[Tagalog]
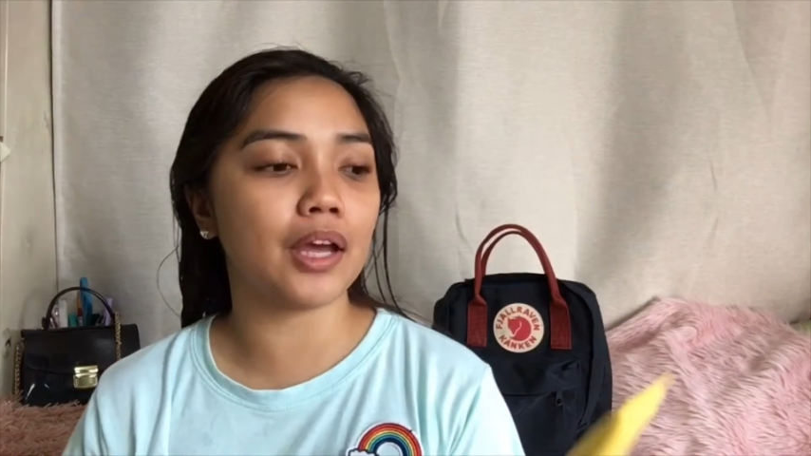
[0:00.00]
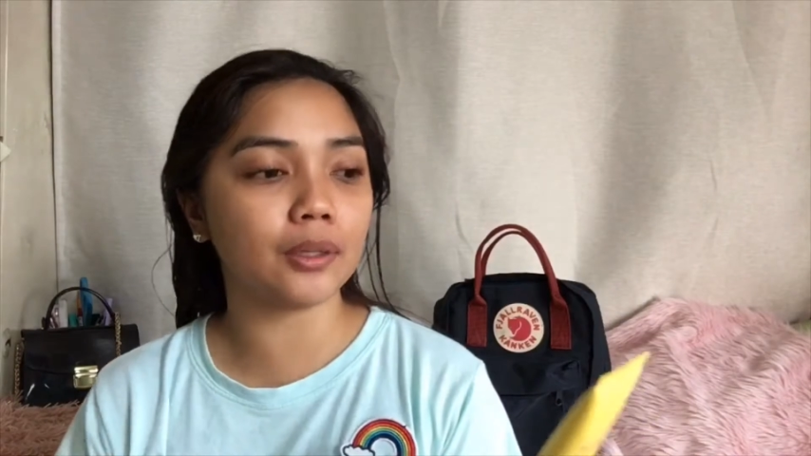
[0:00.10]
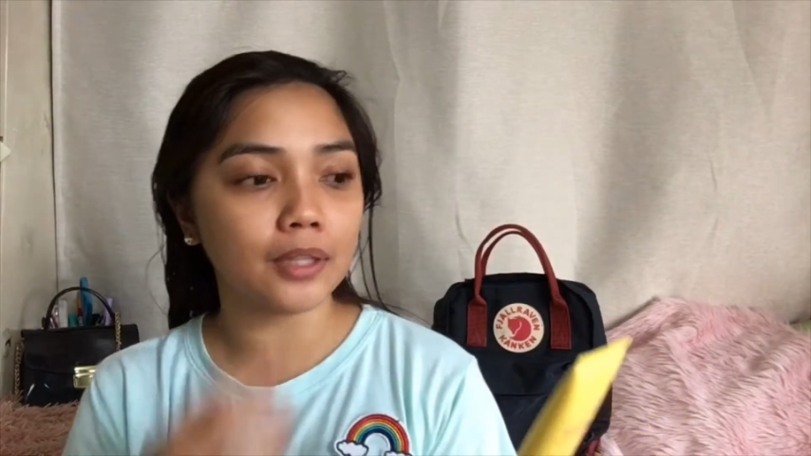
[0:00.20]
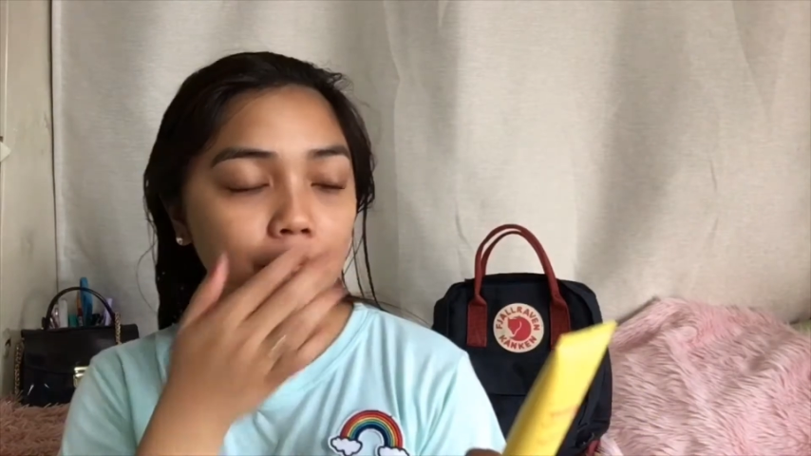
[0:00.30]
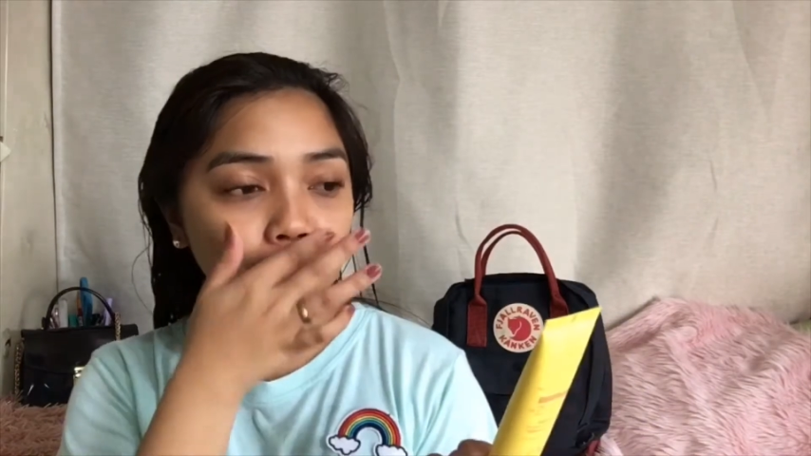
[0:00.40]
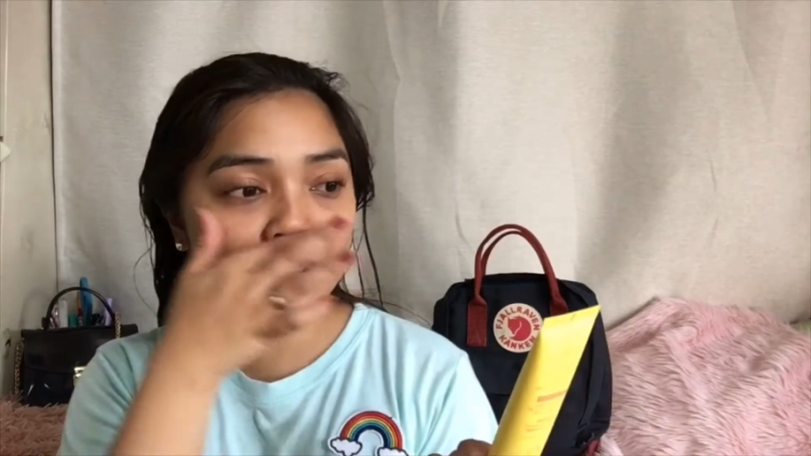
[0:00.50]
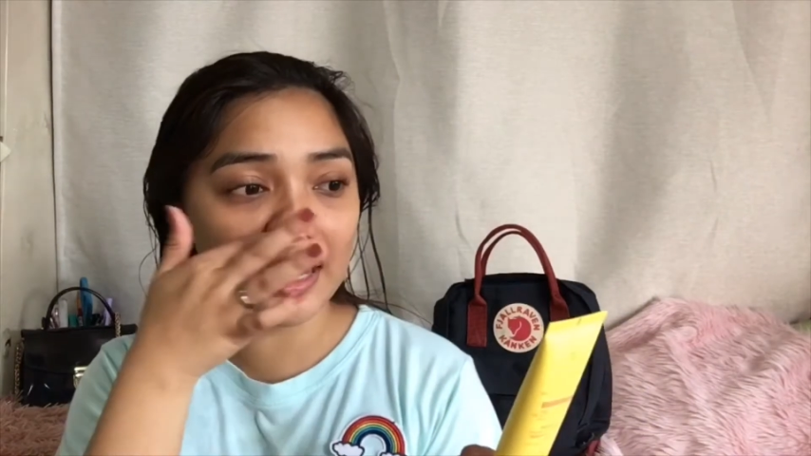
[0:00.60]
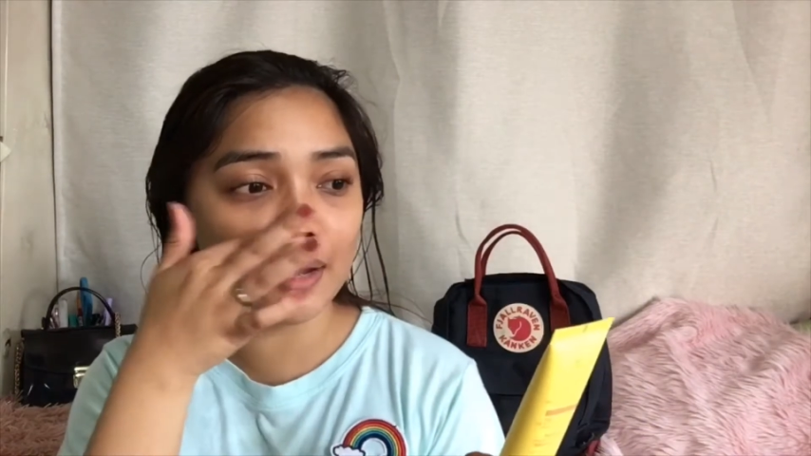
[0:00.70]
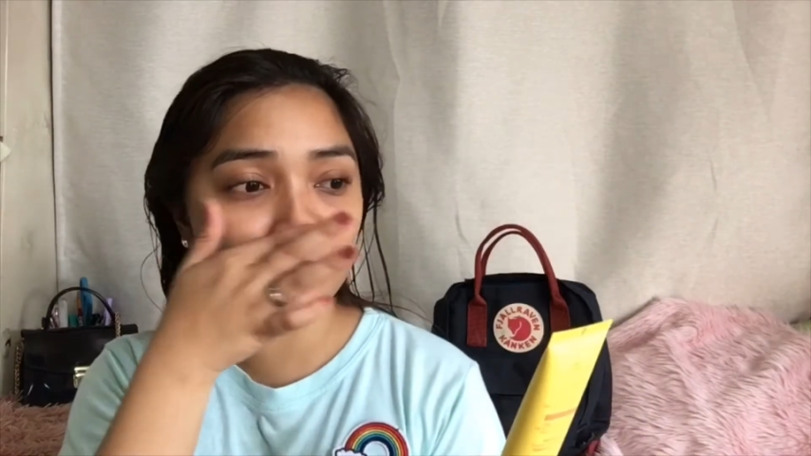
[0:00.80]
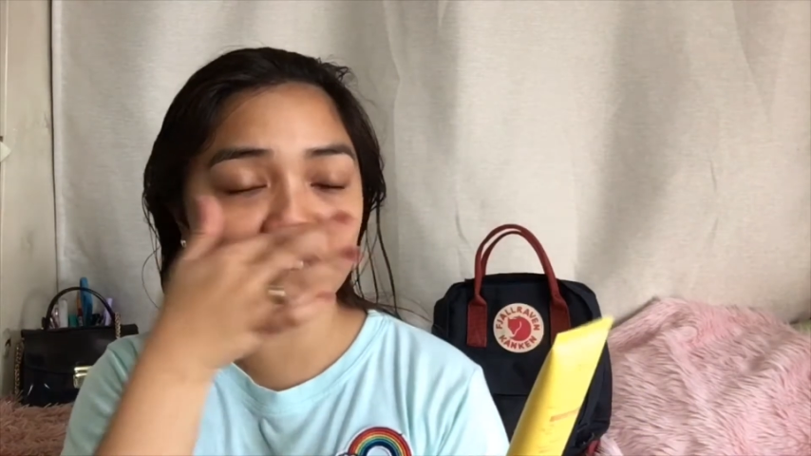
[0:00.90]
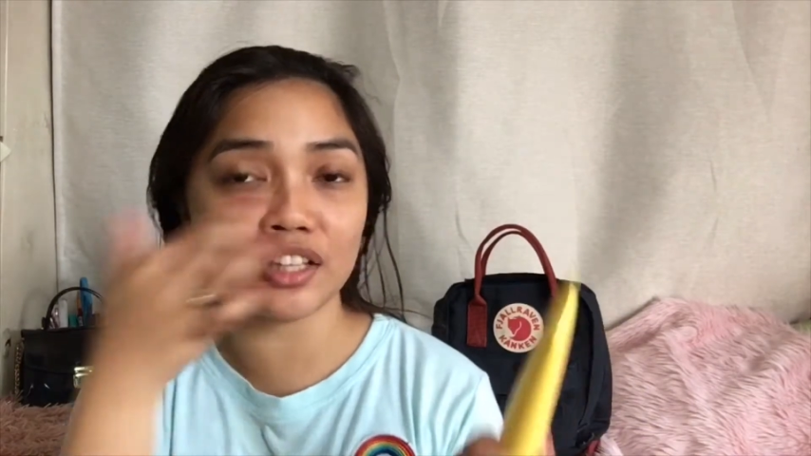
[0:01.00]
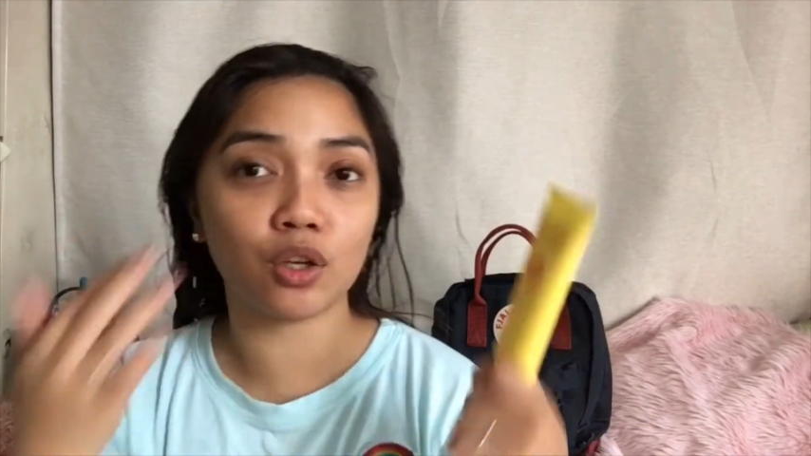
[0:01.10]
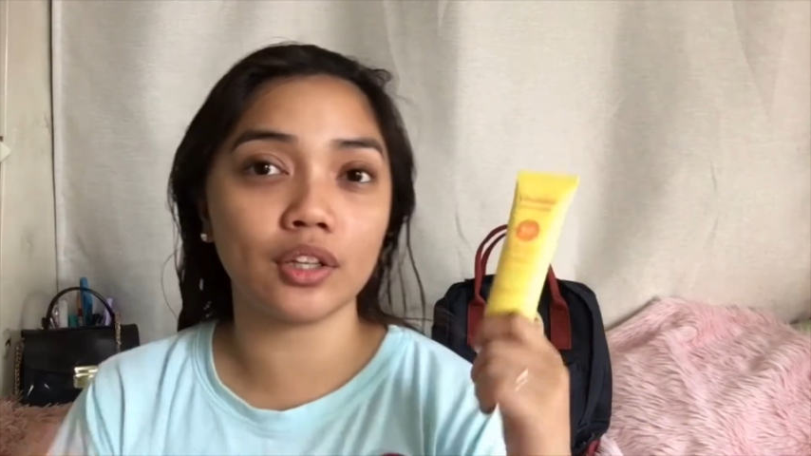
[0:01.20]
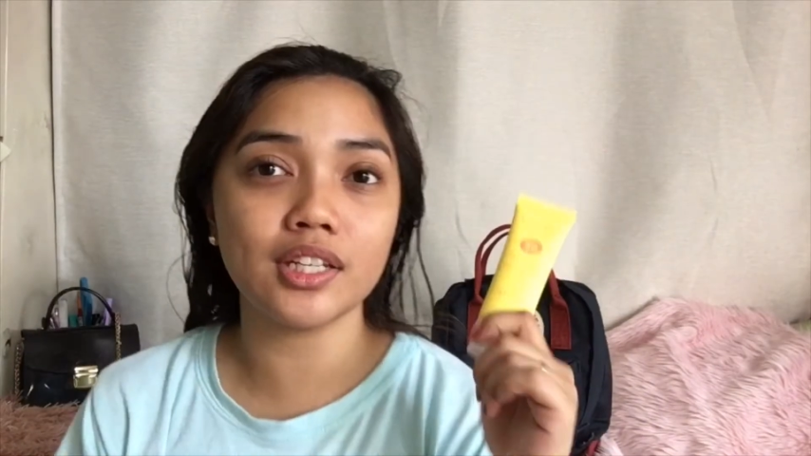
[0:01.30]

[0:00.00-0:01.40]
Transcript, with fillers: ito lang yung gagamitin ko.